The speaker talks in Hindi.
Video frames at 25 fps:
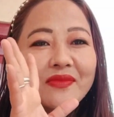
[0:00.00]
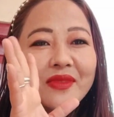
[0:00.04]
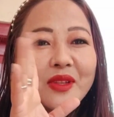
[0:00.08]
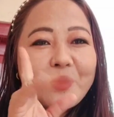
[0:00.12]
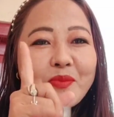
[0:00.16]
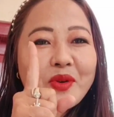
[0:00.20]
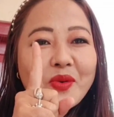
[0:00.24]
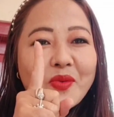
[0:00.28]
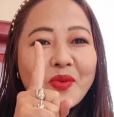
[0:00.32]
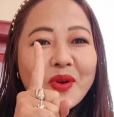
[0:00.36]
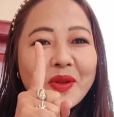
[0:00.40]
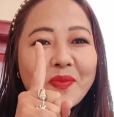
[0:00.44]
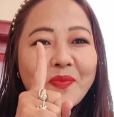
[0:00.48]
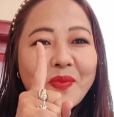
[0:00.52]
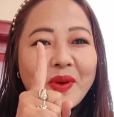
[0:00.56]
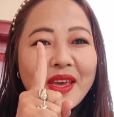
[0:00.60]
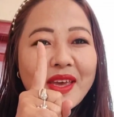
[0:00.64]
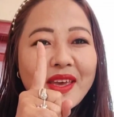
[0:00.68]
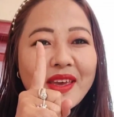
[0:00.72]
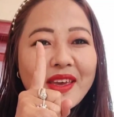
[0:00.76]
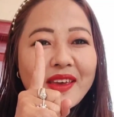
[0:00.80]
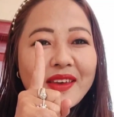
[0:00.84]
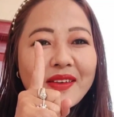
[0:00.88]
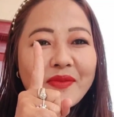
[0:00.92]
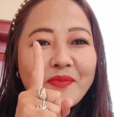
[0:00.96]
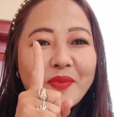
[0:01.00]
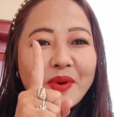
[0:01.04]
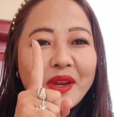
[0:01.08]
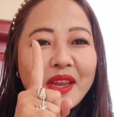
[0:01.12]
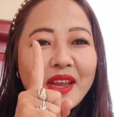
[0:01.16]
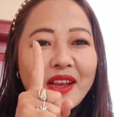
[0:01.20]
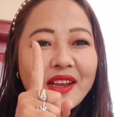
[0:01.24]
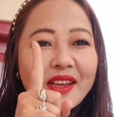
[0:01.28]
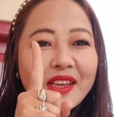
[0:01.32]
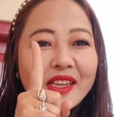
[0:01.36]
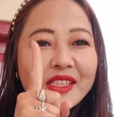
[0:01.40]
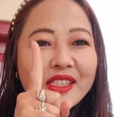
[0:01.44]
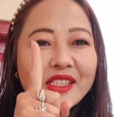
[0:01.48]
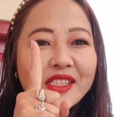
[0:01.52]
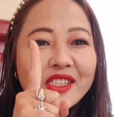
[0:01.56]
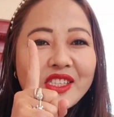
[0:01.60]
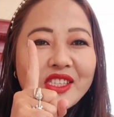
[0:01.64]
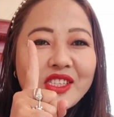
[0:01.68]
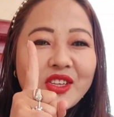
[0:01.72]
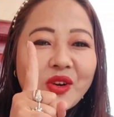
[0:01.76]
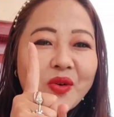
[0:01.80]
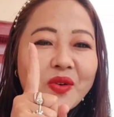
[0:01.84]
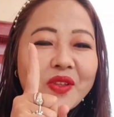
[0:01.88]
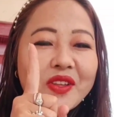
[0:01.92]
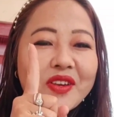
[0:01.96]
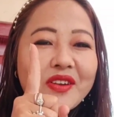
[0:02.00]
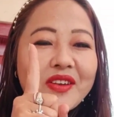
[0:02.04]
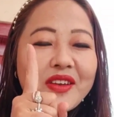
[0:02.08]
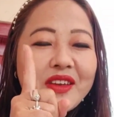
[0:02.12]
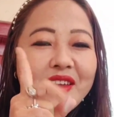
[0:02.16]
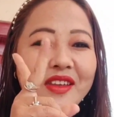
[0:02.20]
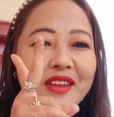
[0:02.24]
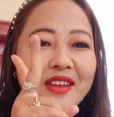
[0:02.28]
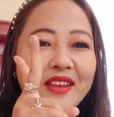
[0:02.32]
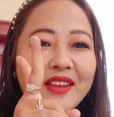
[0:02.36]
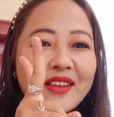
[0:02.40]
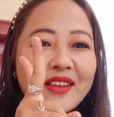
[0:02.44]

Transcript: नंबर वन पे है प्रियंका चौधरी